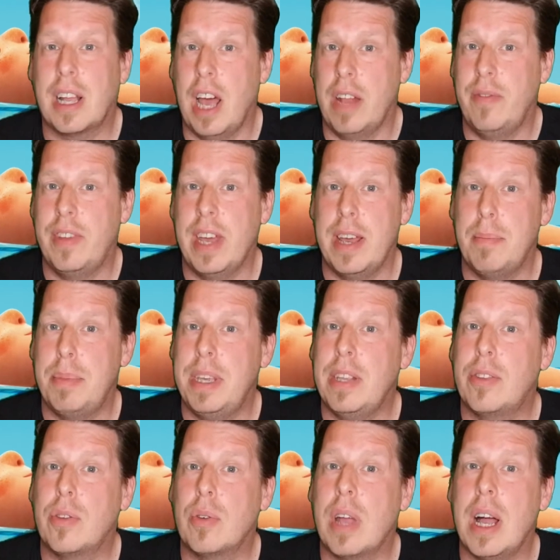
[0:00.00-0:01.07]
kein
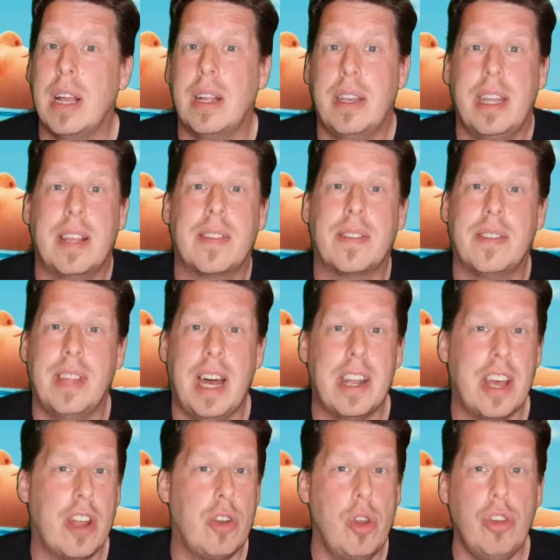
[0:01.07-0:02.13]
VIP-Zugang, nix,
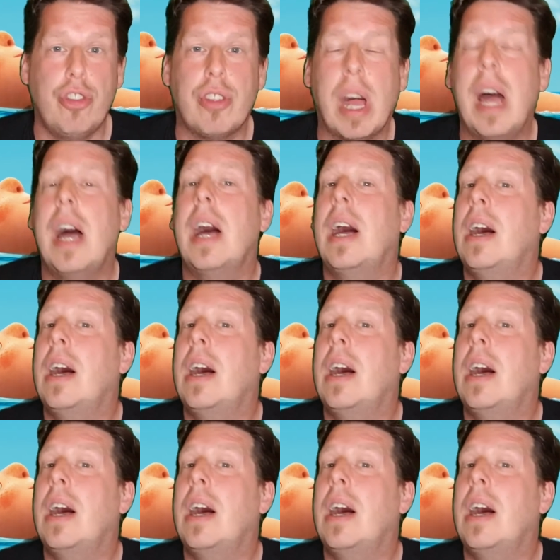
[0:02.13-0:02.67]
nada, nischt.